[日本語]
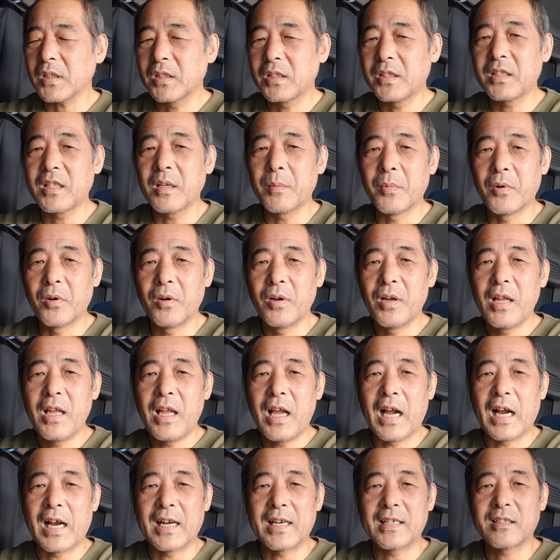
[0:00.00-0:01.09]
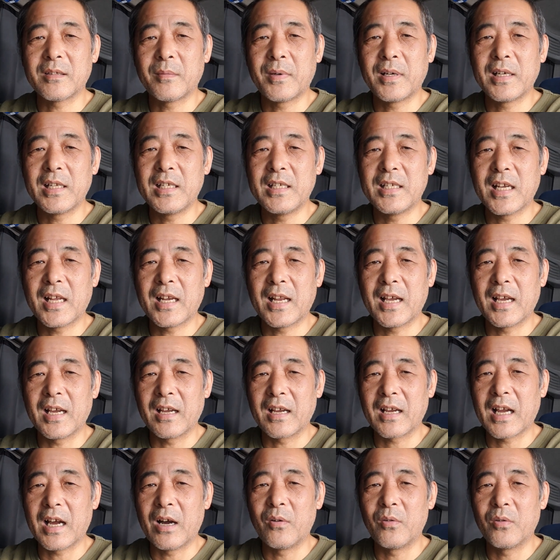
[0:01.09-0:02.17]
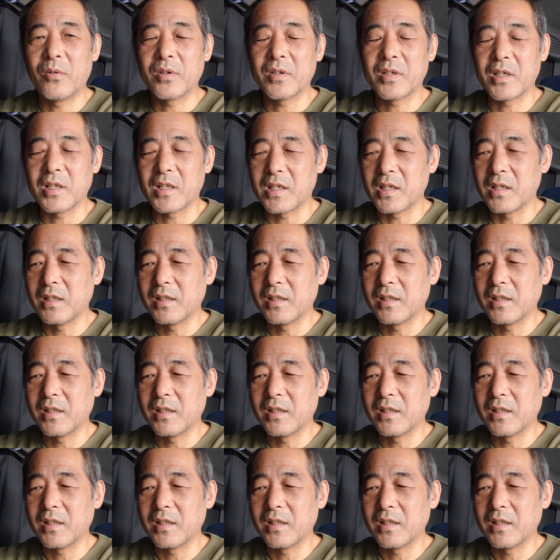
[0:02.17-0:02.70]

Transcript: 来てもあからさまに嫌な顔を し,